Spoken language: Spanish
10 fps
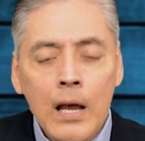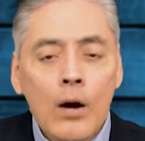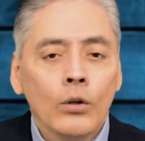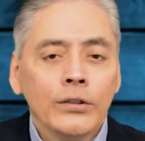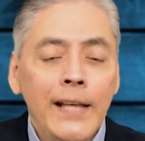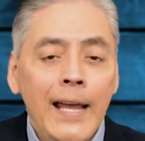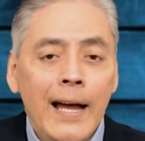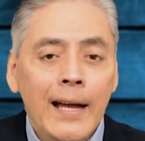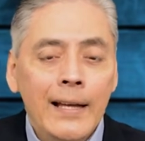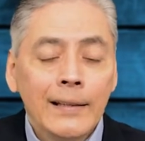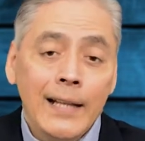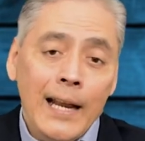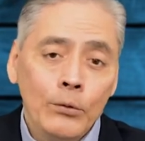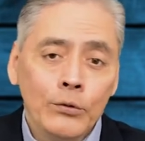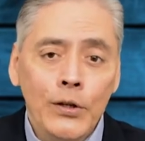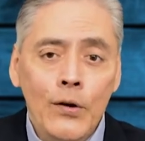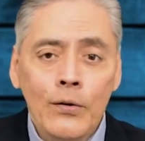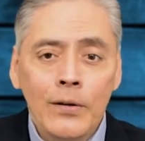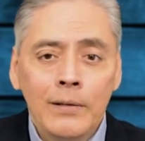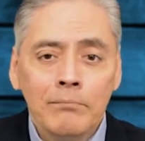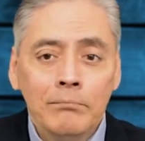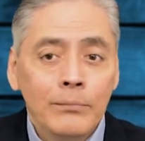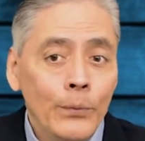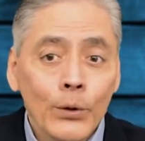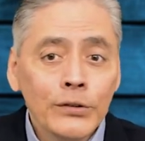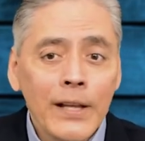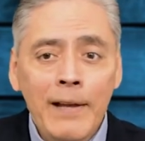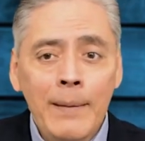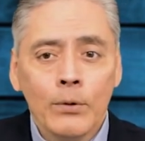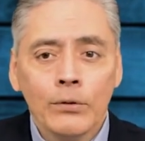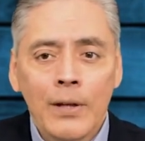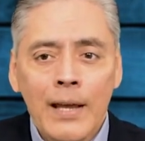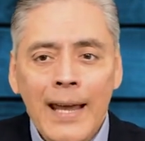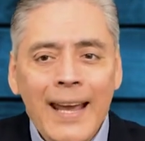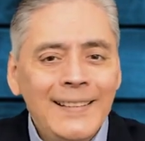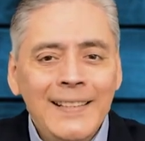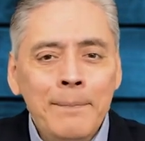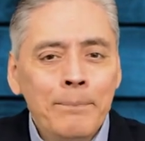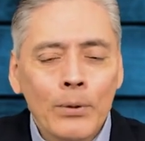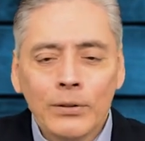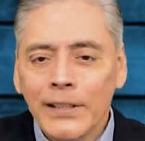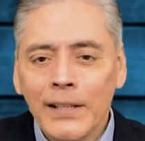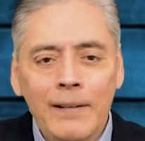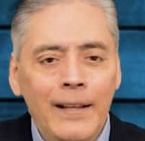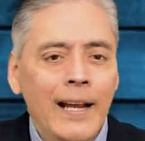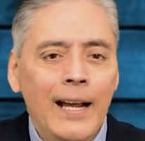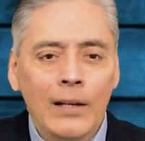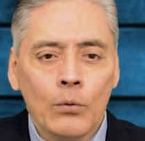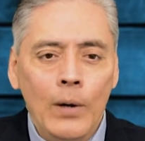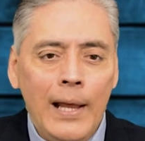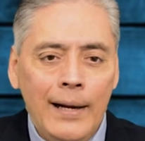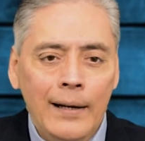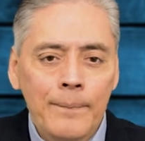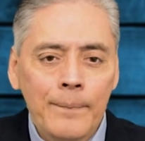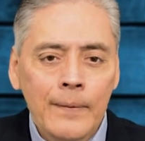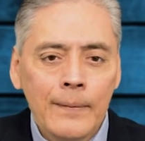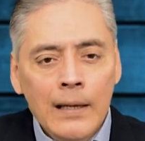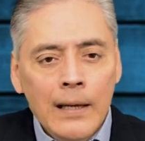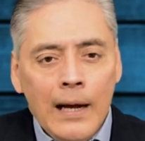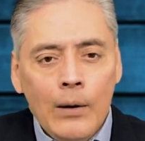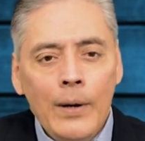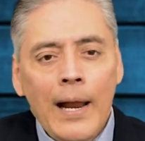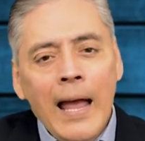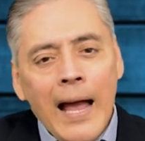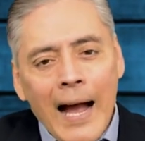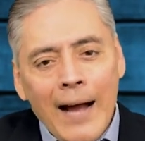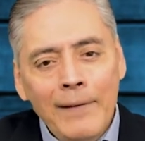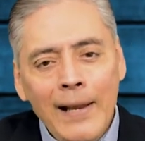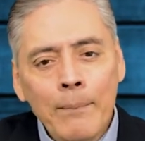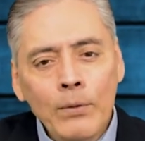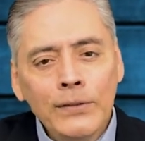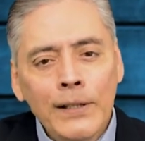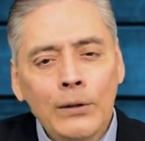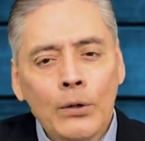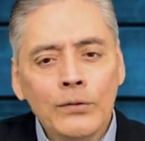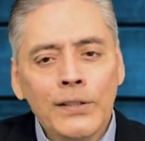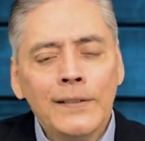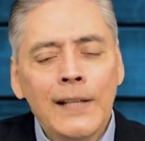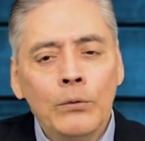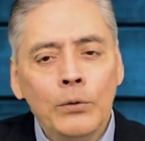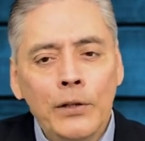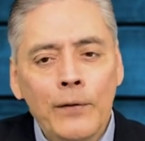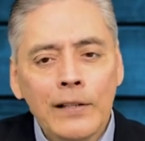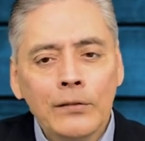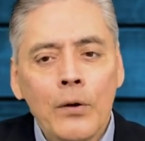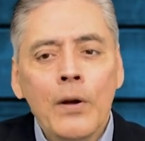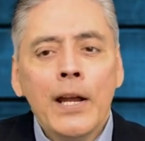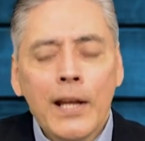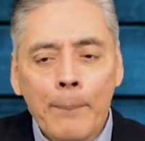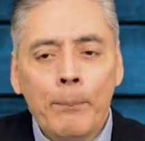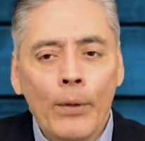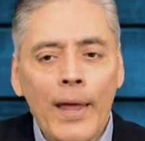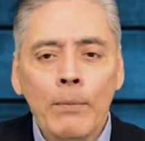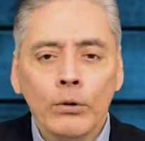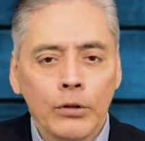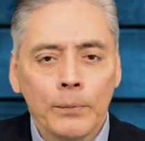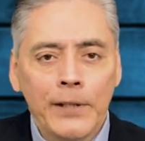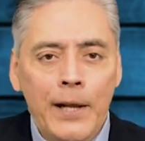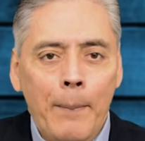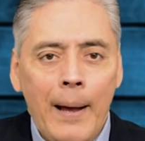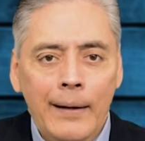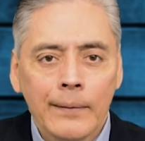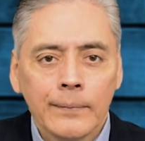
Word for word: O sea, traducción, no sabemos, es imposible de calcular. Ahora, hablemos entonces del universo que podemos observar